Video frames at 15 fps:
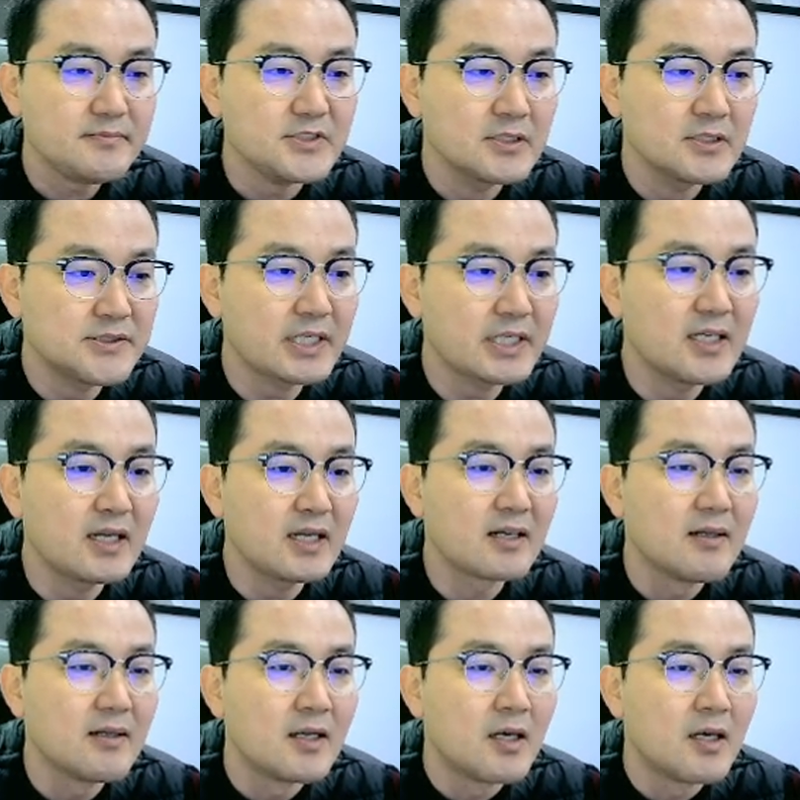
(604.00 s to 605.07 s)
제가
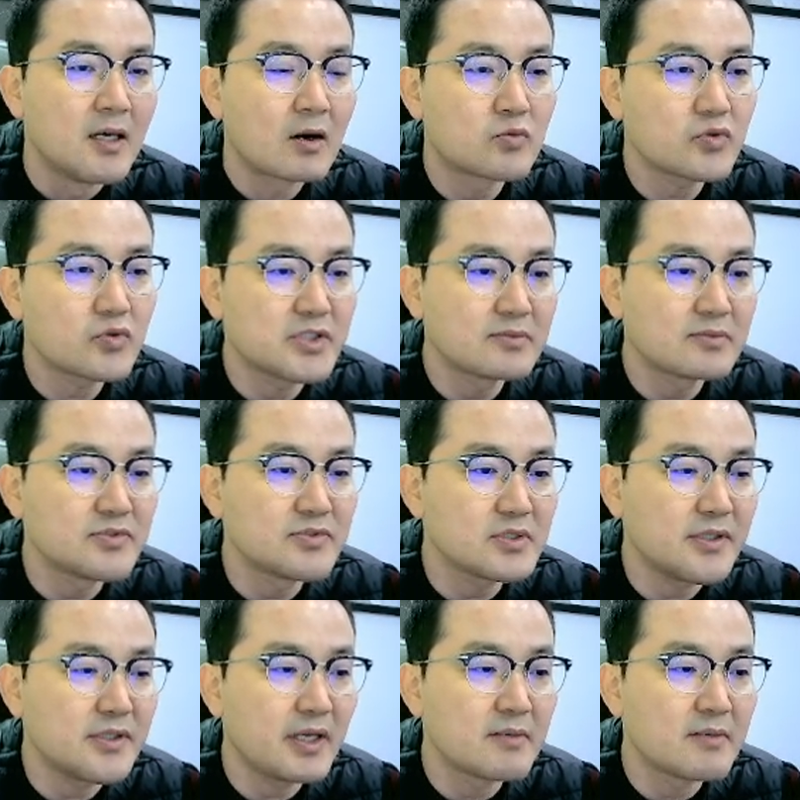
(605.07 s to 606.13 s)

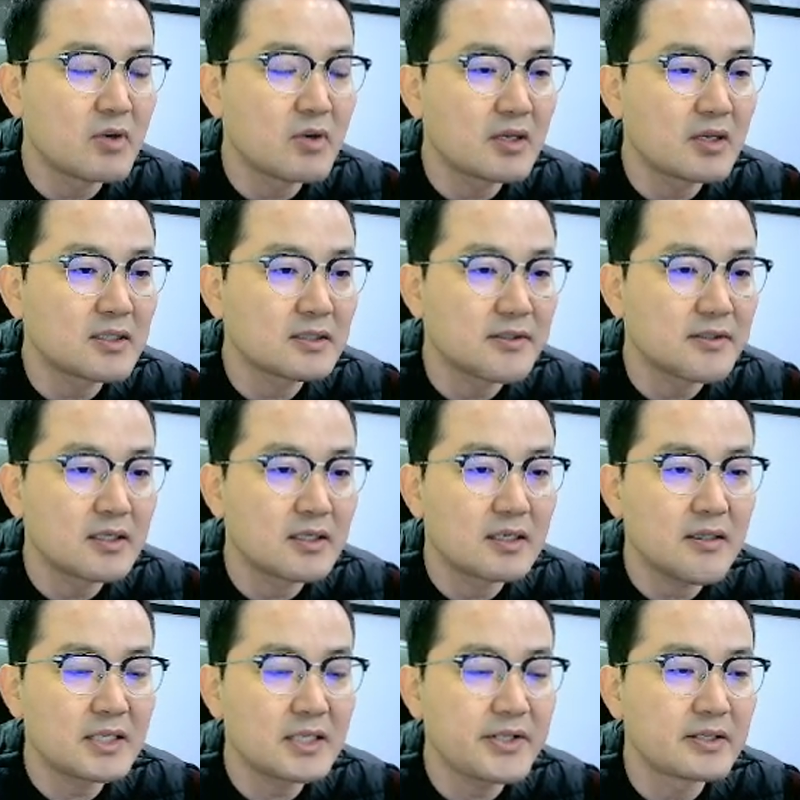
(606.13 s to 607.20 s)
구독자분들께 뭔가를 갖다가
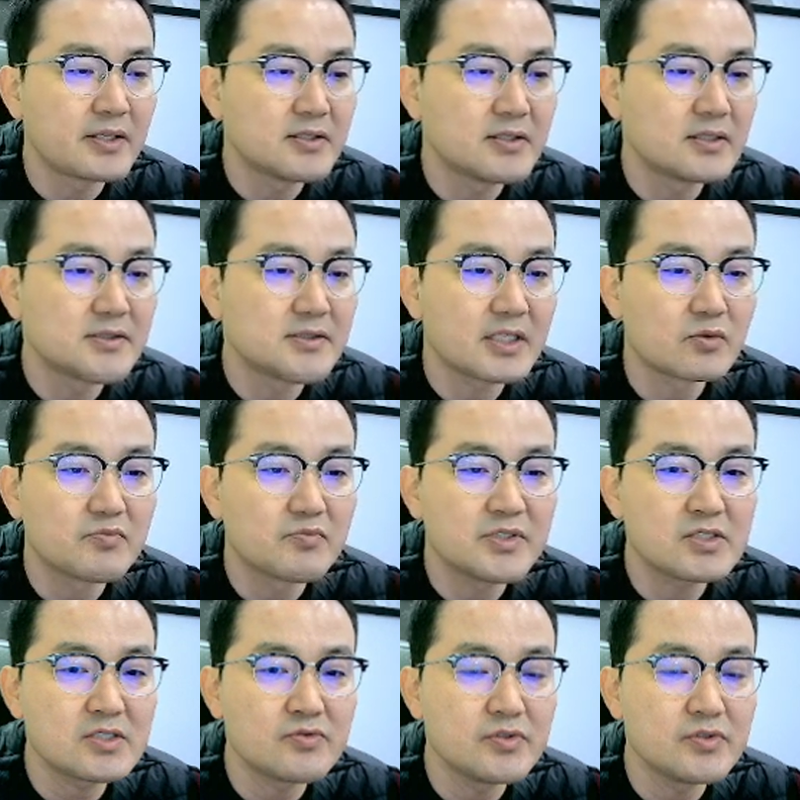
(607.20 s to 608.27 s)
혜택을 제가 좀
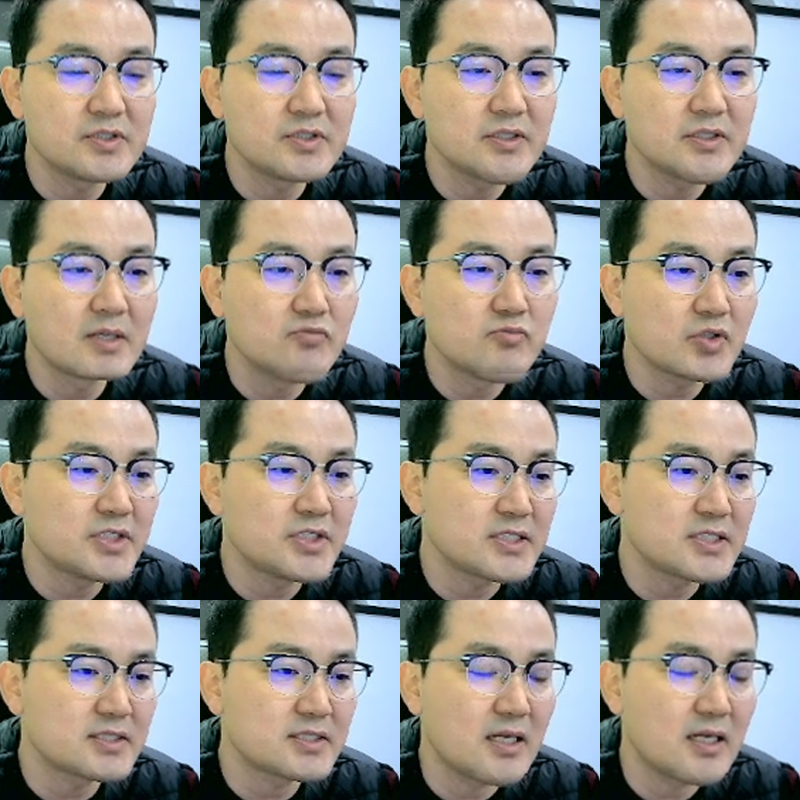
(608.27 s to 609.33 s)
드릴 수 있는 게 무엇이
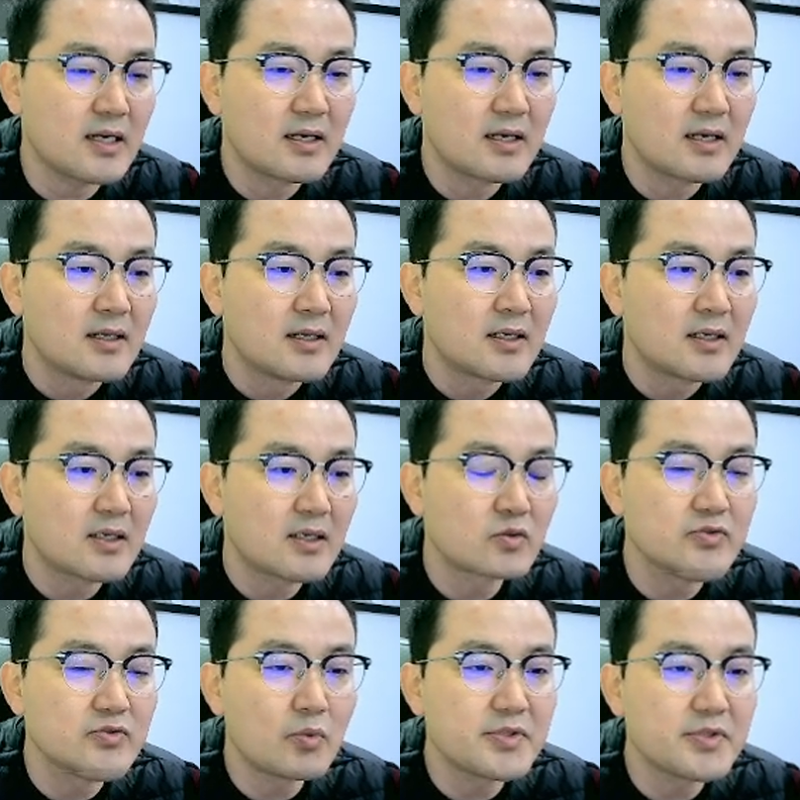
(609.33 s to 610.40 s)
있을까라고
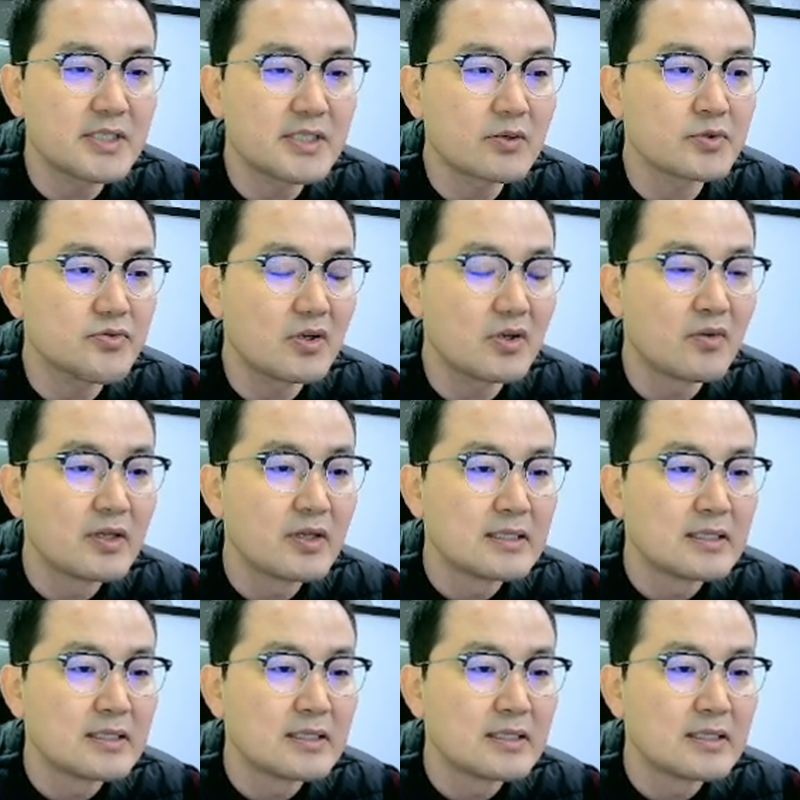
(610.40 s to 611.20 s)
좀 고민을 하고 있고요.